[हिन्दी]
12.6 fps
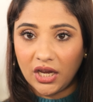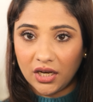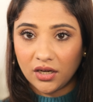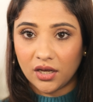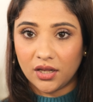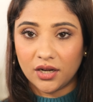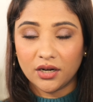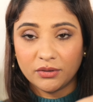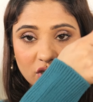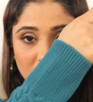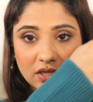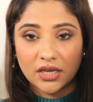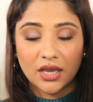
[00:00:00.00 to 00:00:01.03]
चेन कलर
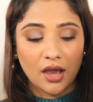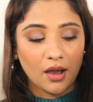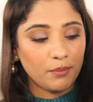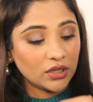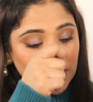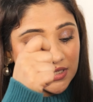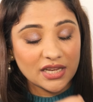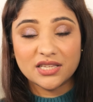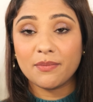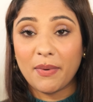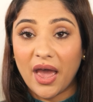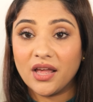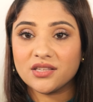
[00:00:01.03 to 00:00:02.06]
जिससे कि आप इजिली से
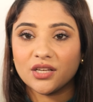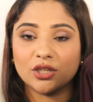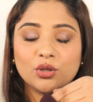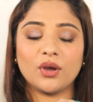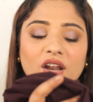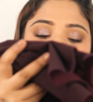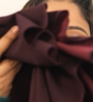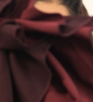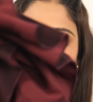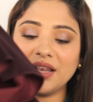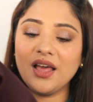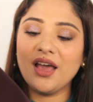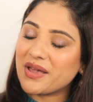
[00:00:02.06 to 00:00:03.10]
पहन सकते हो एंड आई
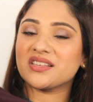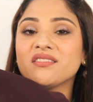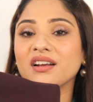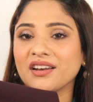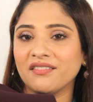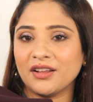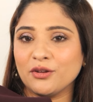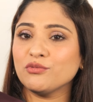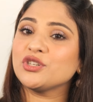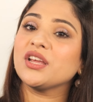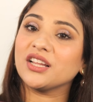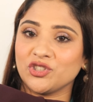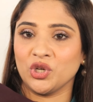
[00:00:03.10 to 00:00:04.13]
फील मैं इसे रखने वाली
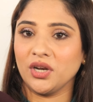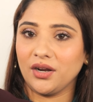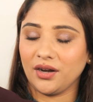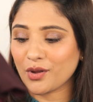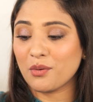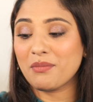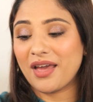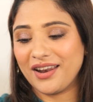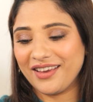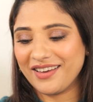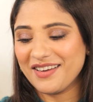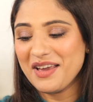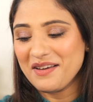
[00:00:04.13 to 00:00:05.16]
मुझे ये अच्छी लग रही है मैंने
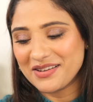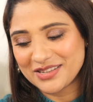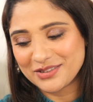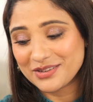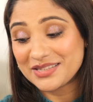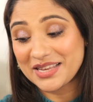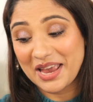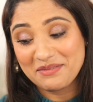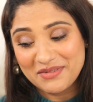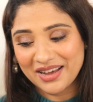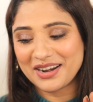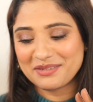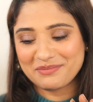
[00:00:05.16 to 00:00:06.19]
वैसे तो सेम
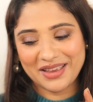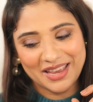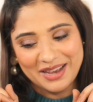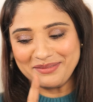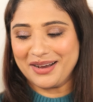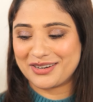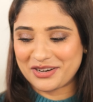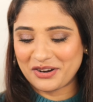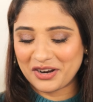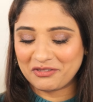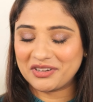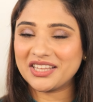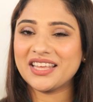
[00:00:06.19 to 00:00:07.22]
कलर में ही कमाक्षी को
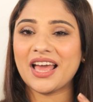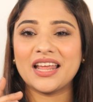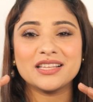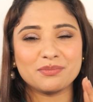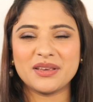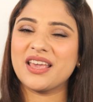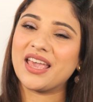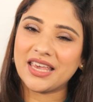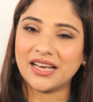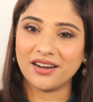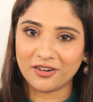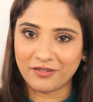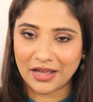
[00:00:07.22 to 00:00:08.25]
गिफ्ट की थी एंड इसमें यही
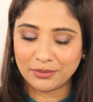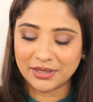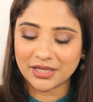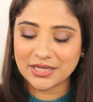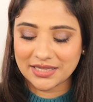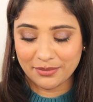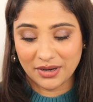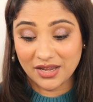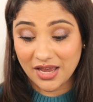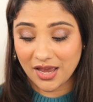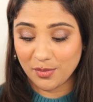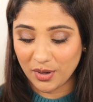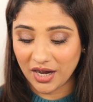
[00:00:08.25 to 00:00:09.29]
कलर अवेलेबल था इसलिए मैंने
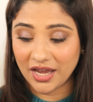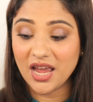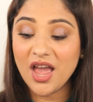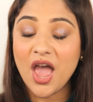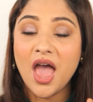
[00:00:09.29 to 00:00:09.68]
यही मंगाई